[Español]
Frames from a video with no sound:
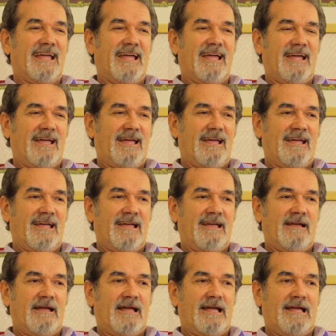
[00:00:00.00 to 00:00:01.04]

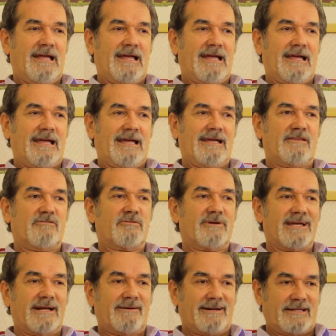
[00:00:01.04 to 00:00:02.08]
Eh,
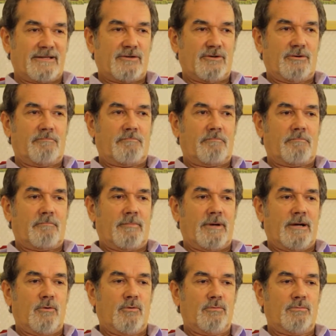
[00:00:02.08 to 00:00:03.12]
estuve grabando
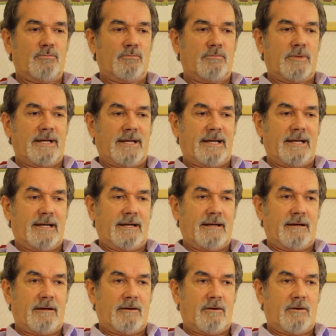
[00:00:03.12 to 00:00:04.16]
un,
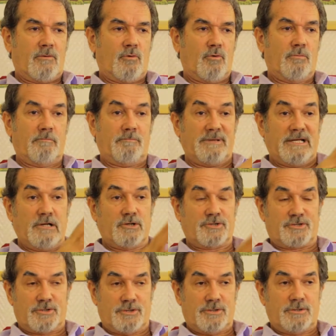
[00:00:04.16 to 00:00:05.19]
eh, un
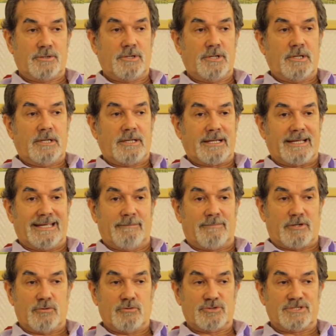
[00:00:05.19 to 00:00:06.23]
piloto que
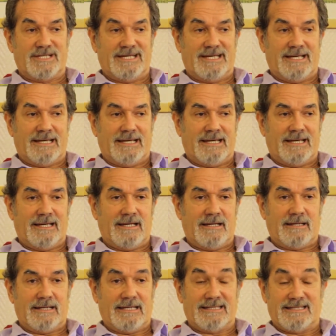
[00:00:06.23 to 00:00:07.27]

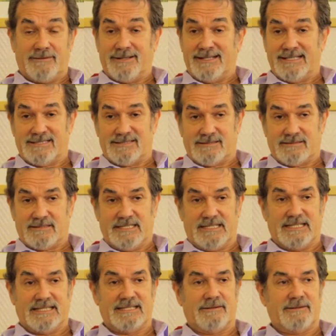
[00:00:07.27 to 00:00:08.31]
produce Estebanes, Kike
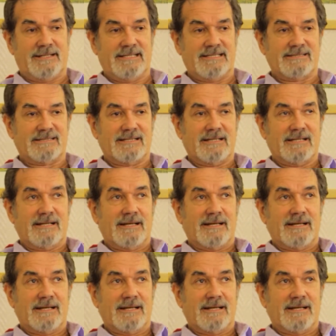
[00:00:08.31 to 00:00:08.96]
Quique Estebanes